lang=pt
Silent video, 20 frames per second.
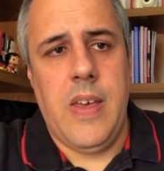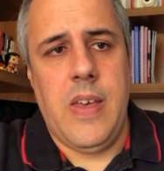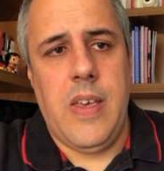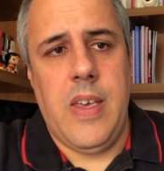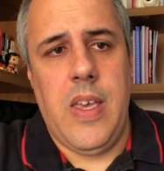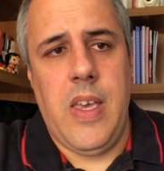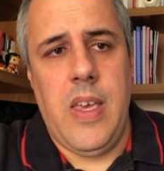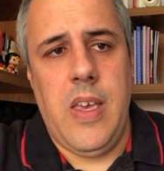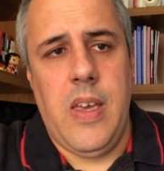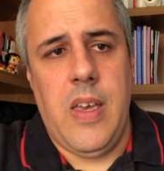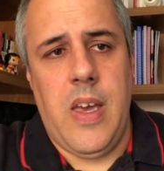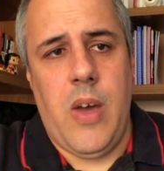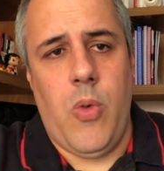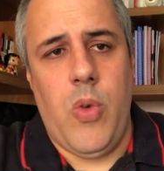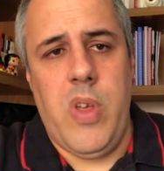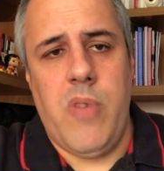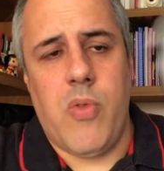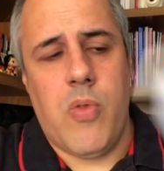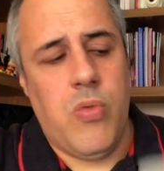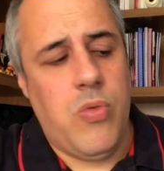E é um
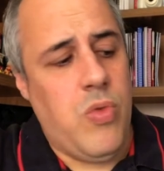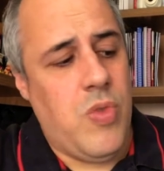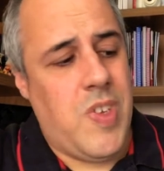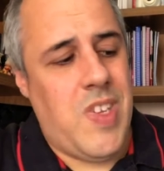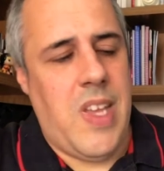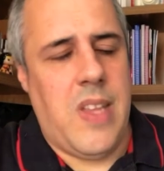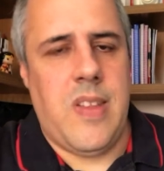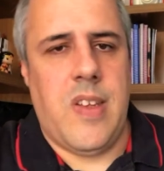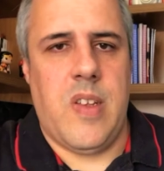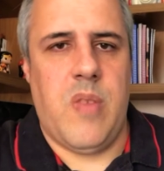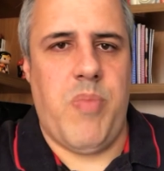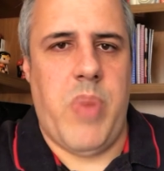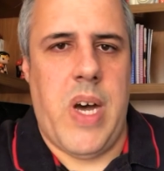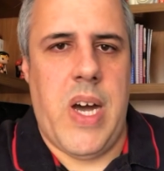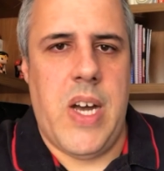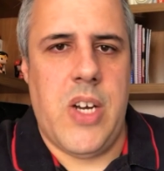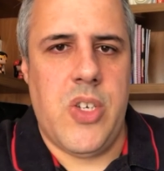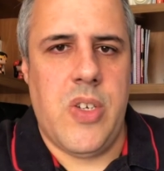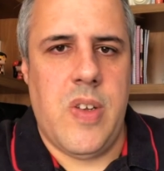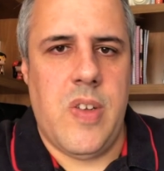livro com 200
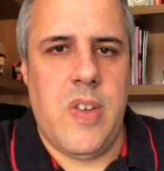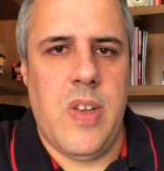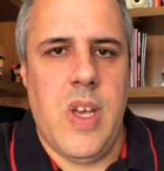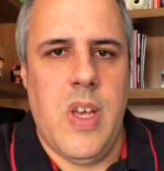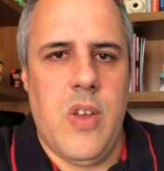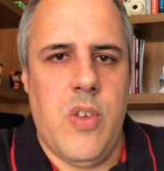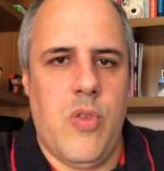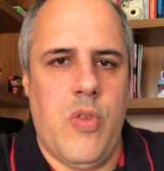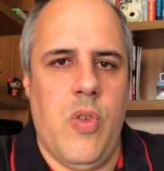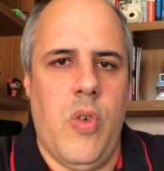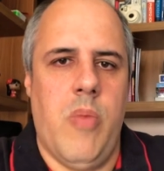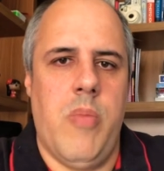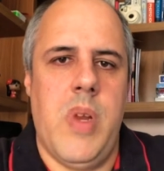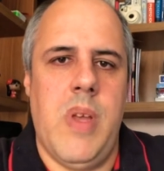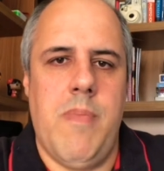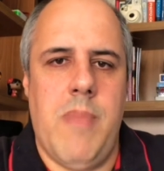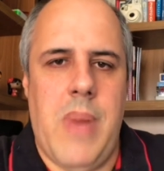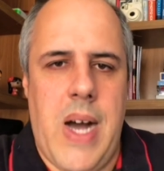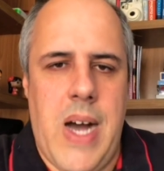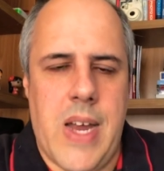páginas sobre
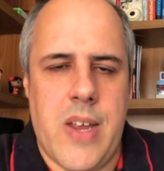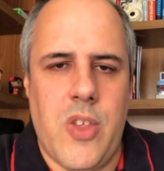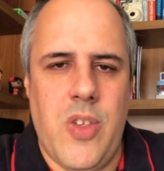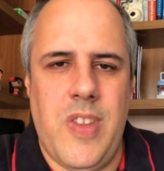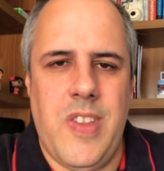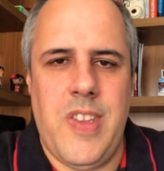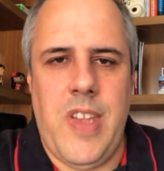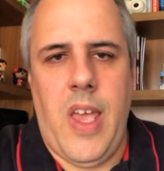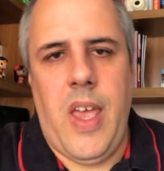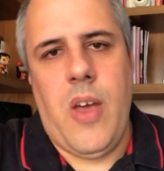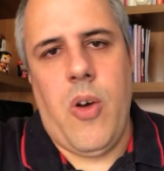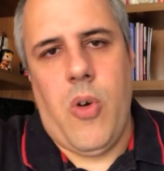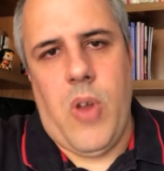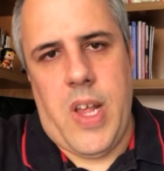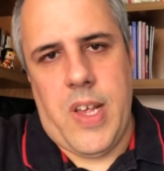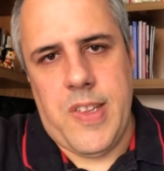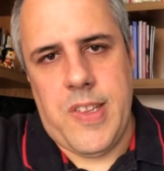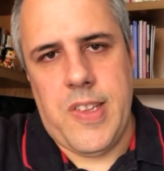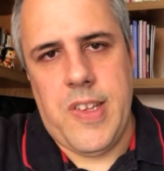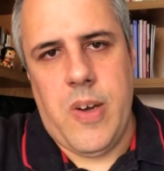Marte sem
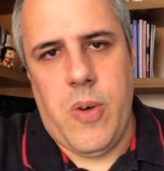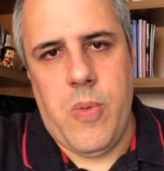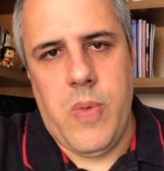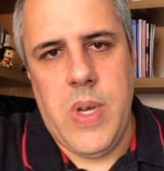enrolação.